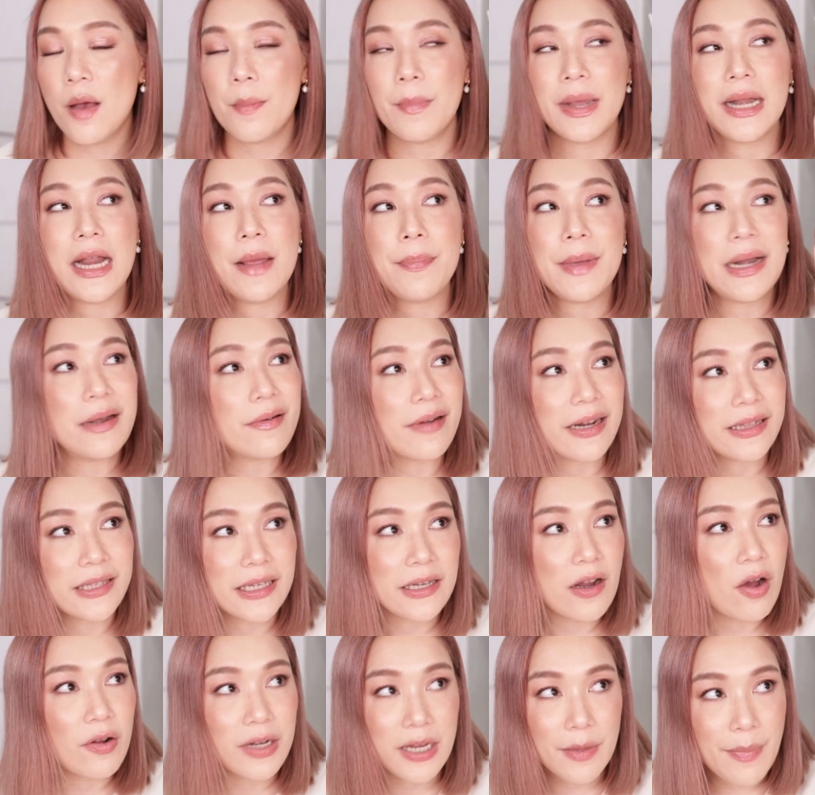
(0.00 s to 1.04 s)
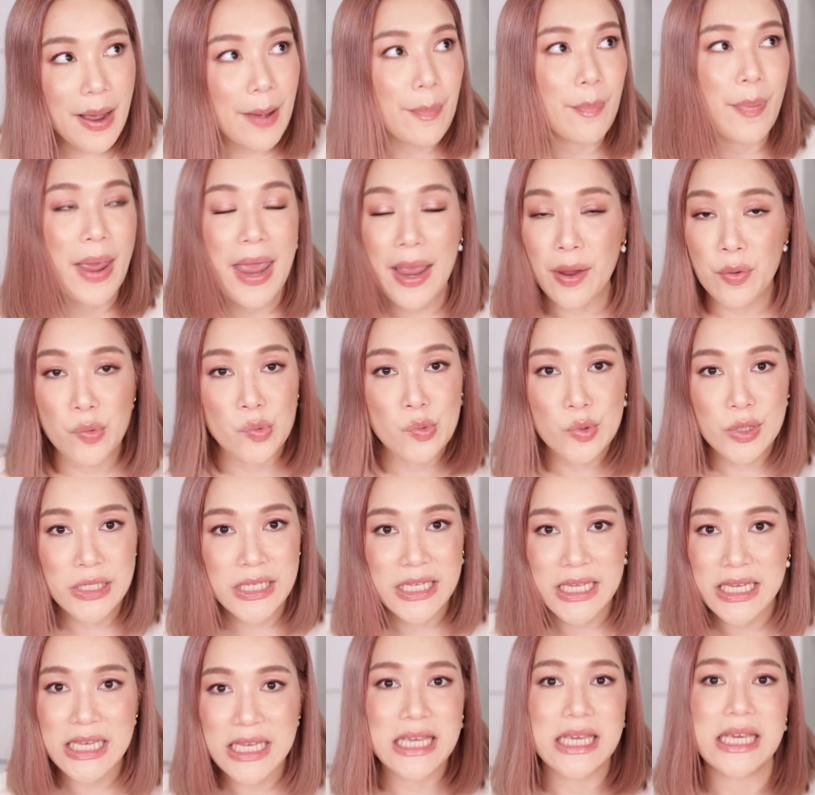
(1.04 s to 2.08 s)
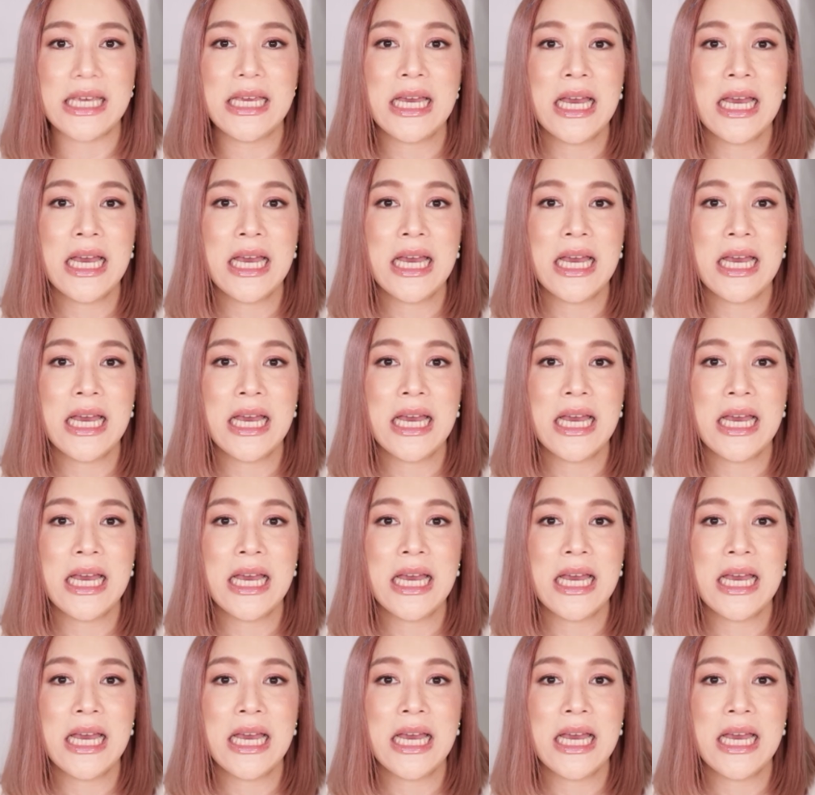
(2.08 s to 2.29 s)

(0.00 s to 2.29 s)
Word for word: ไม่ได้เป็นเรตินอลที่แบบแพงหูฉี่